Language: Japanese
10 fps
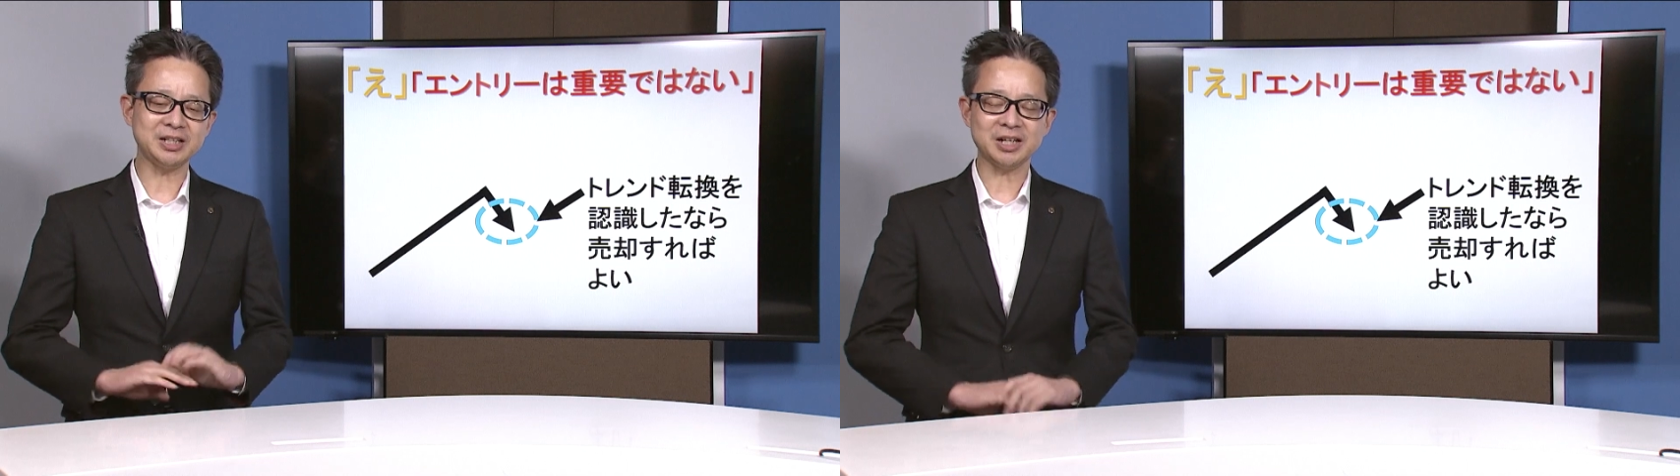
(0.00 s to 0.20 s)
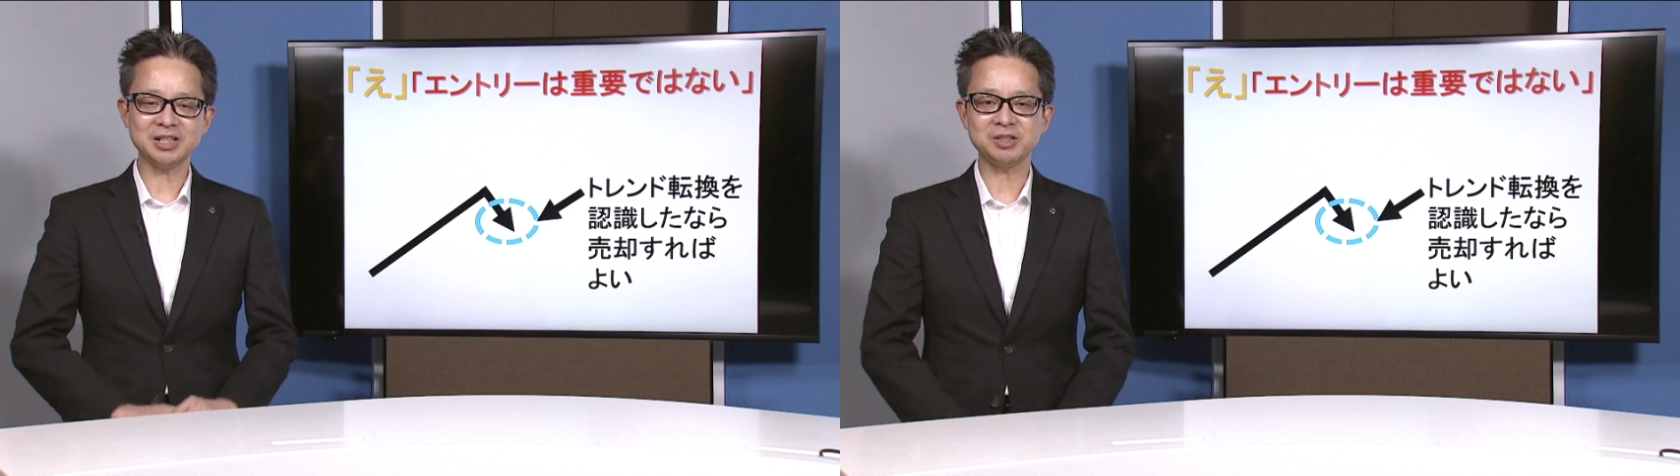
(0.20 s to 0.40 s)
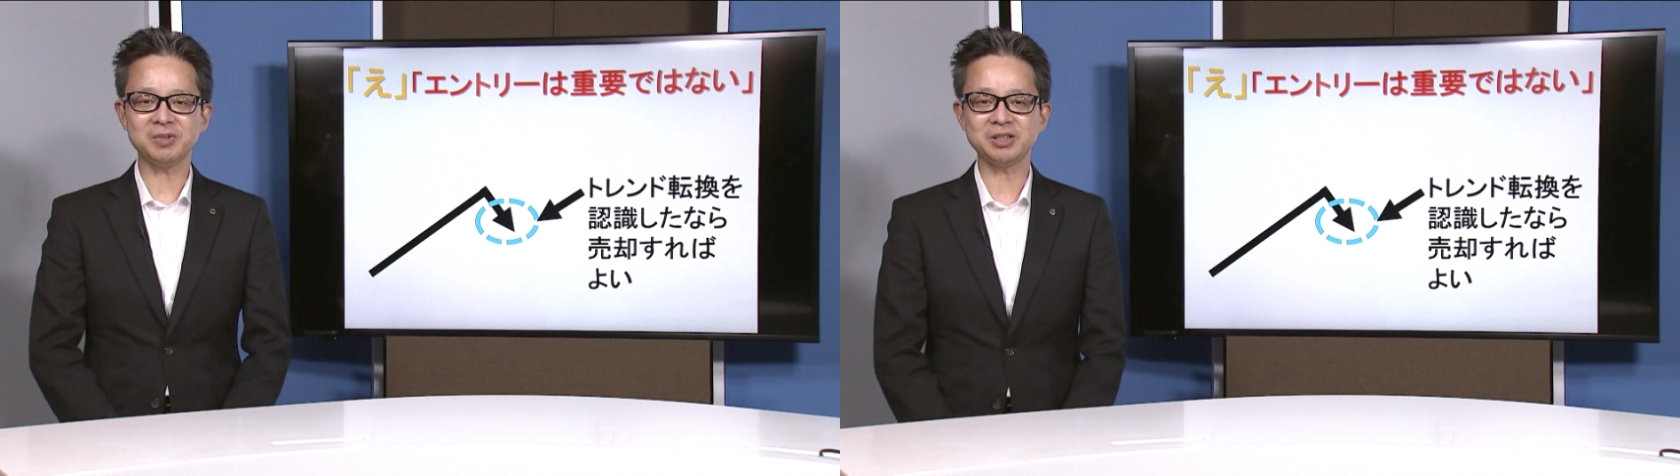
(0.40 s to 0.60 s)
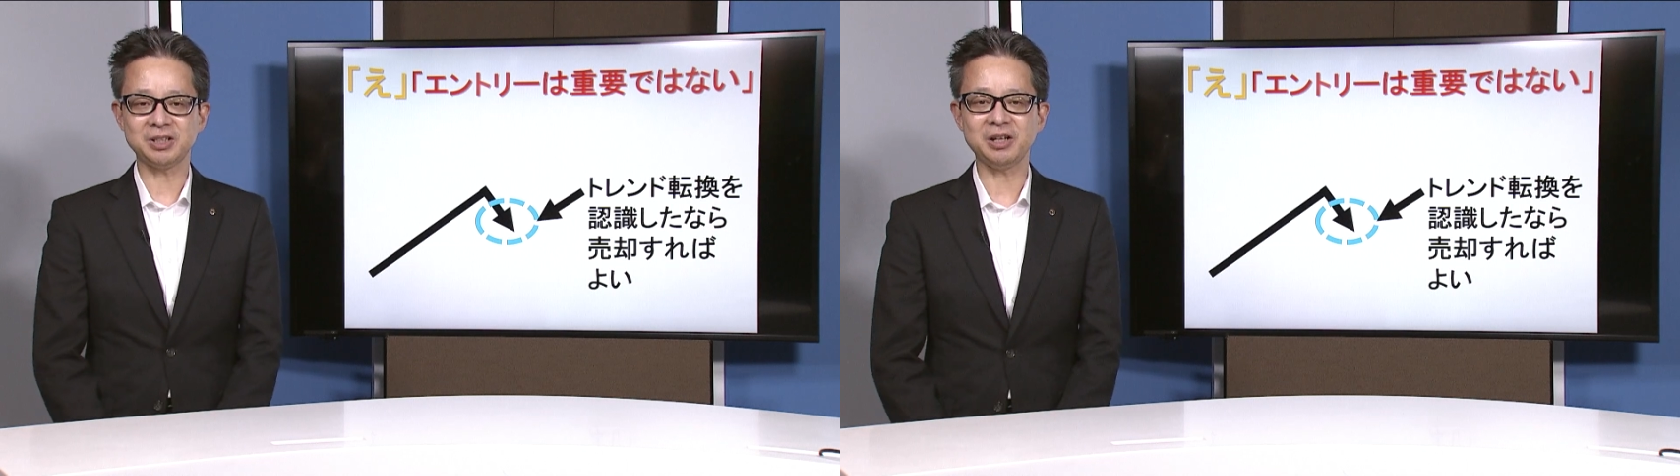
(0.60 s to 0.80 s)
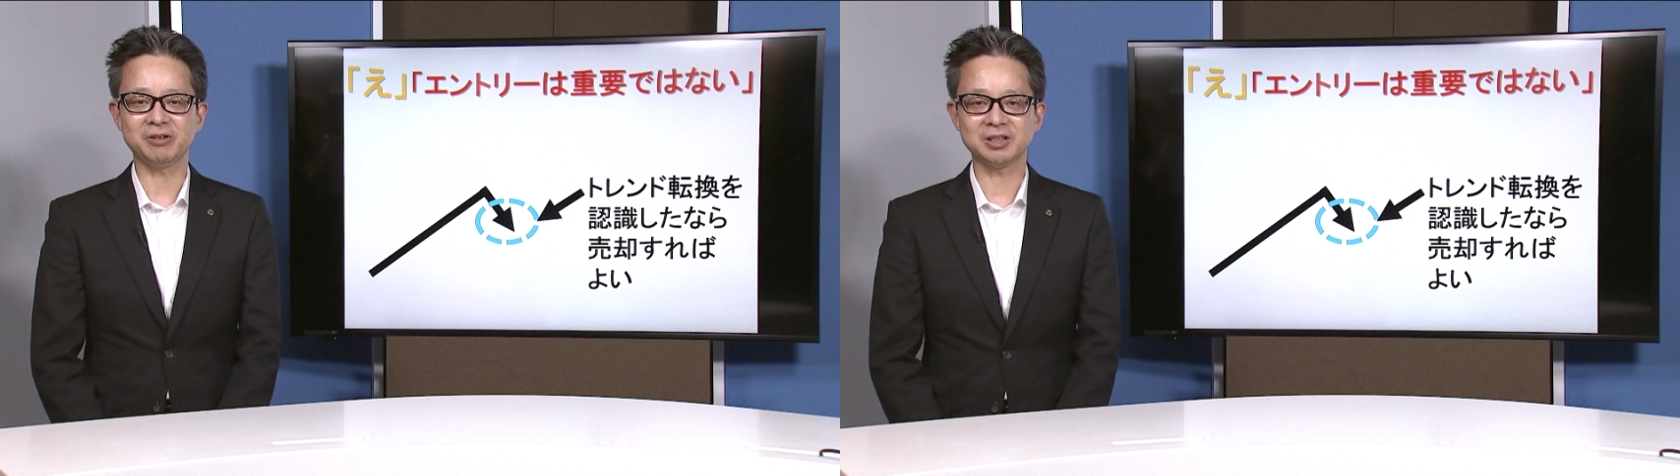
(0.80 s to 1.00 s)
関しまし
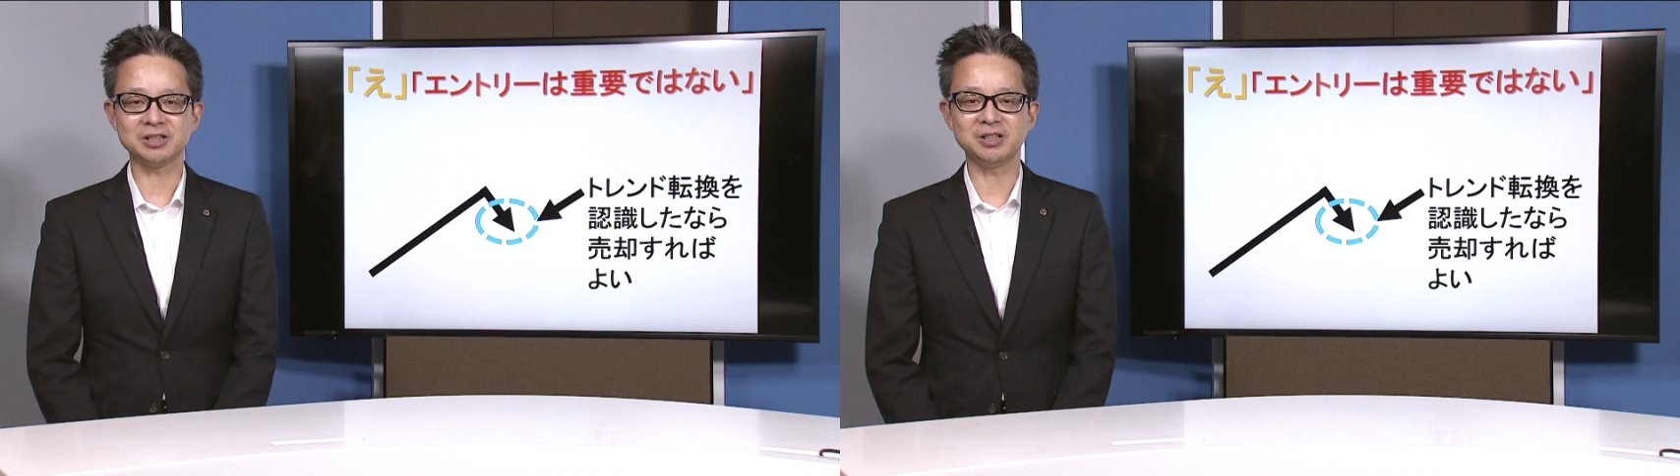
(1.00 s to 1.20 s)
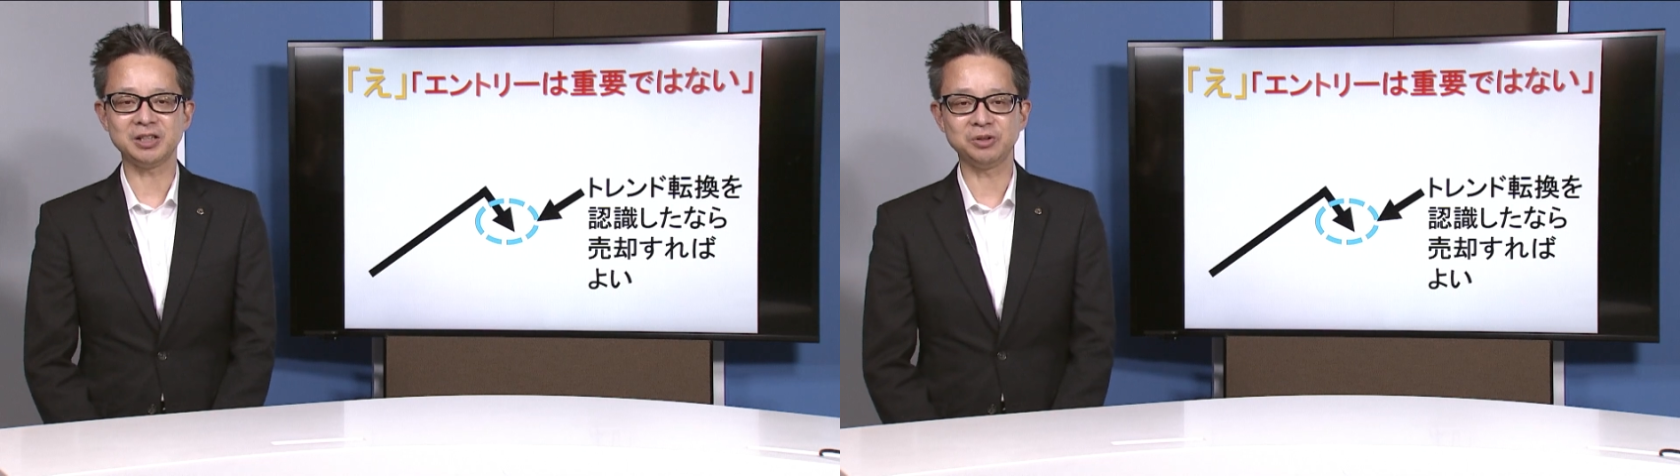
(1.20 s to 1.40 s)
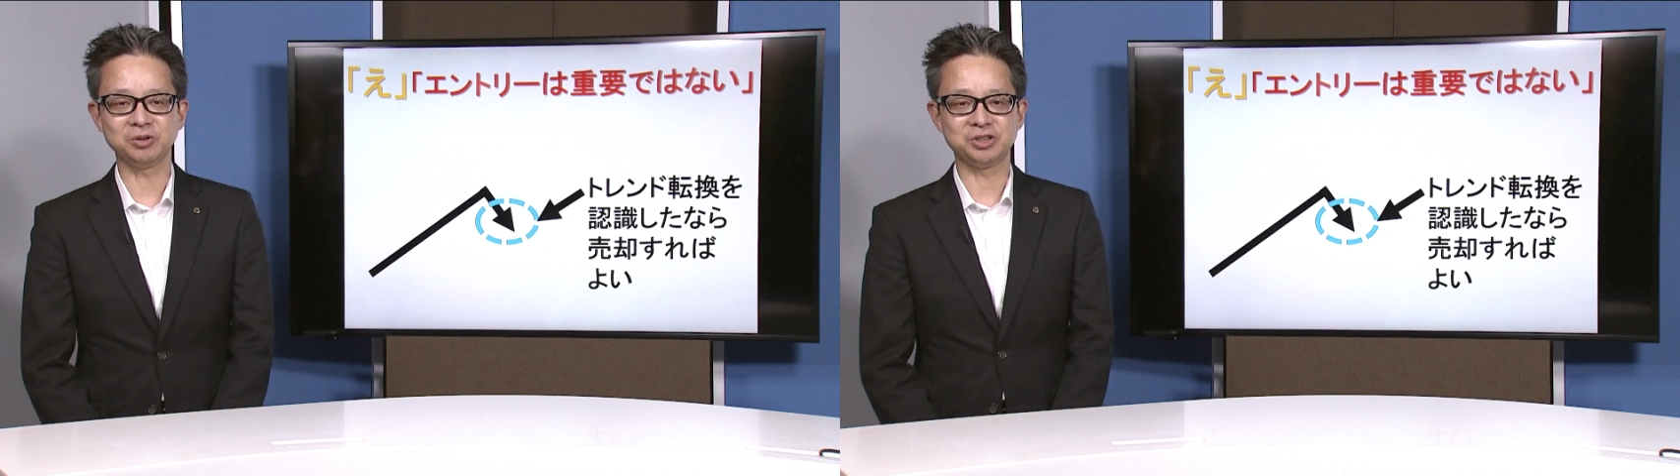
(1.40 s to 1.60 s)
て私なりの